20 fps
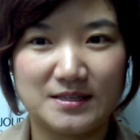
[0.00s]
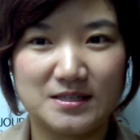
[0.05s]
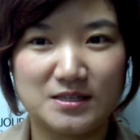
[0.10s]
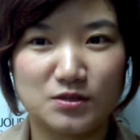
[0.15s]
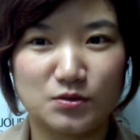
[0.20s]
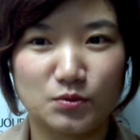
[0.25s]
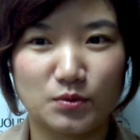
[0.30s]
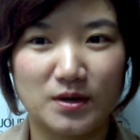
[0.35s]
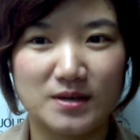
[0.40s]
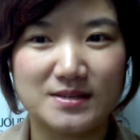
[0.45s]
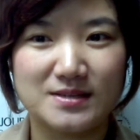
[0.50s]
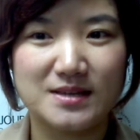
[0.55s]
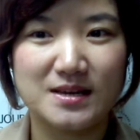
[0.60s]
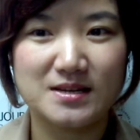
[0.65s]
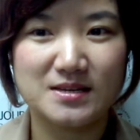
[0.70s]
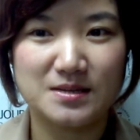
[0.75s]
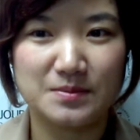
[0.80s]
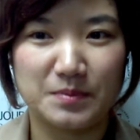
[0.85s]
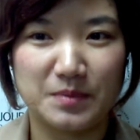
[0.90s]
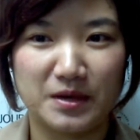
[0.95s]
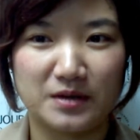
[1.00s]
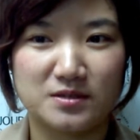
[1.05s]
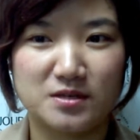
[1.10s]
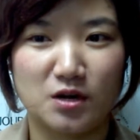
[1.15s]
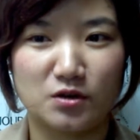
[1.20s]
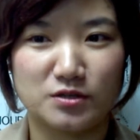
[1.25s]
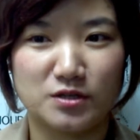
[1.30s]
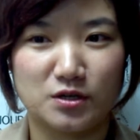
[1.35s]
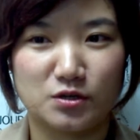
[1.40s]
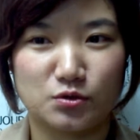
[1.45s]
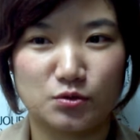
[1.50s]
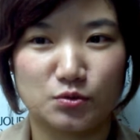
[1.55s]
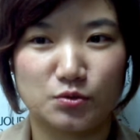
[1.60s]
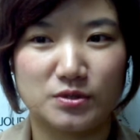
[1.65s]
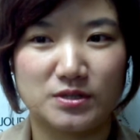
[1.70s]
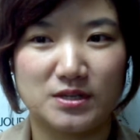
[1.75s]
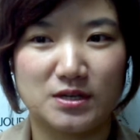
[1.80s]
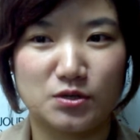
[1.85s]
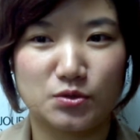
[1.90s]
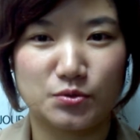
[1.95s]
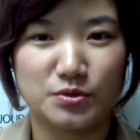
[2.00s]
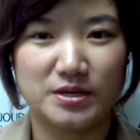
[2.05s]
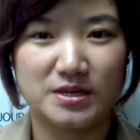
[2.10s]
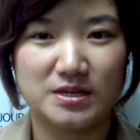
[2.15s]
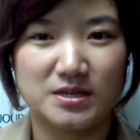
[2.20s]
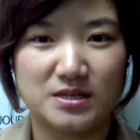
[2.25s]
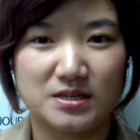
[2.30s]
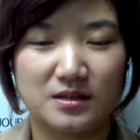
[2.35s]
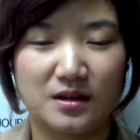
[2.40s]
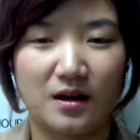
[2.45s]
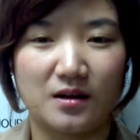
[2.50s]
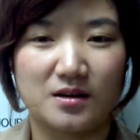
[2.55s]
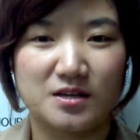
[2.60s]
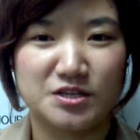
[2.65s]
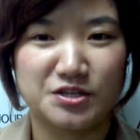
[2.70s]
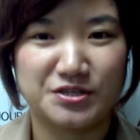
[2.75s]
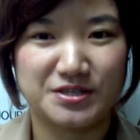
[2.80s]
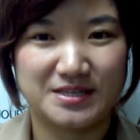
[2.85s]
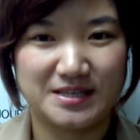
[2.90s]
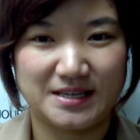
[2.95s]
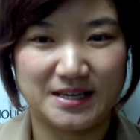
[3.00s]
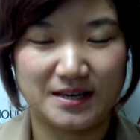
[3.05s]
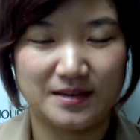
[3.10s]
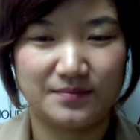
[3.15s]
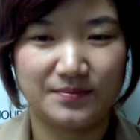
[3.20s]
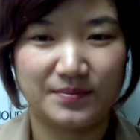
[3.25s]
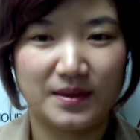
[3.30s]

记述了三十名朝鲜族杰出人士的事迹，